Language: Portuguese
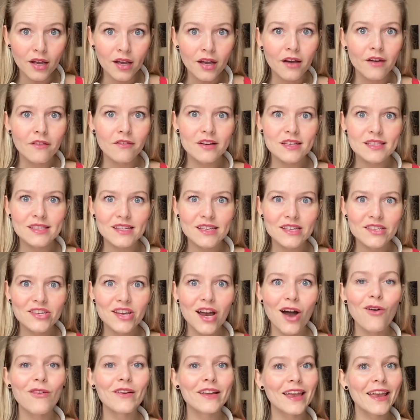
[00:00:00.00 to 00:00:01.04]
Vai ser de
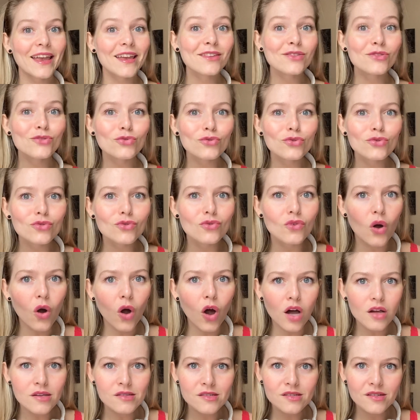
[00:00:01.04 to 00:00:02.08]
alguém do
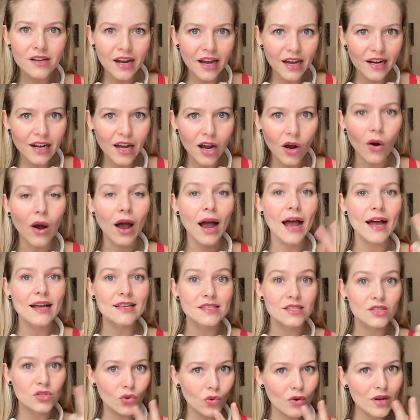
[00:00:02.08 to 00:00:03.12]
nosso canal.
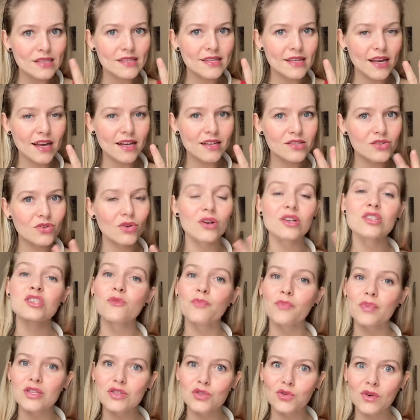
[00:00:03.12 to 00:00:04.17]
As duas reações de
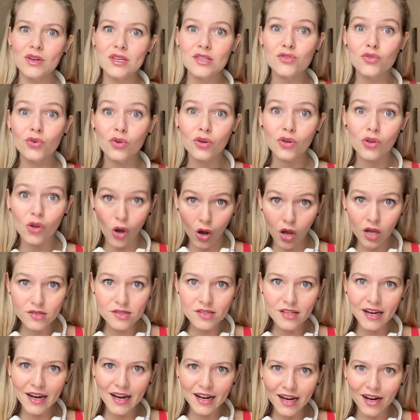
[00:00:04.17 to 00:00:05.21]
pessoas do
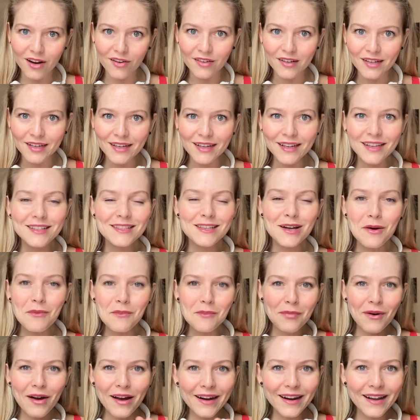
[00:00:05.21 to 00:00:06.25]
nosso canal. Então,
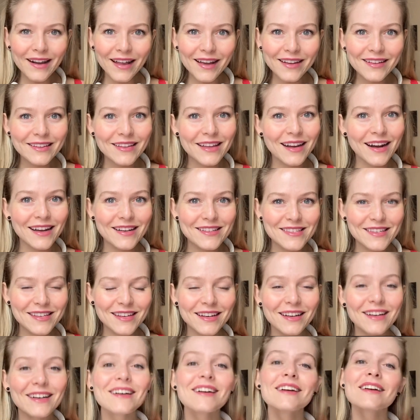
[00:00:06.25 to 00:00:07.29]
bora lá
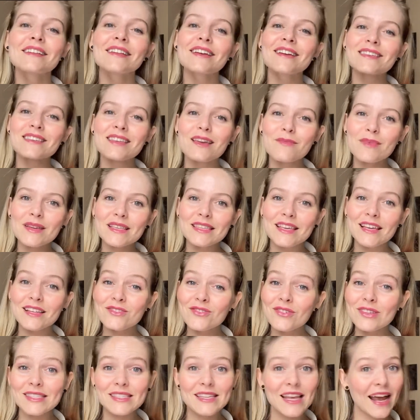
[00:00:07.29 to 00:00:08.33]
interagir. Deixei minhas
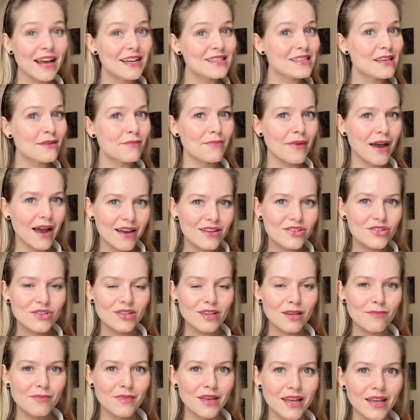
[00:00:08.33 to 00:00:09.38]
redes sociais aí embaixo
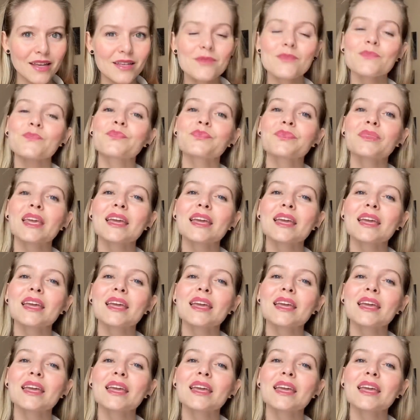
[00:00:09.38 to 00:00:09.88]
também.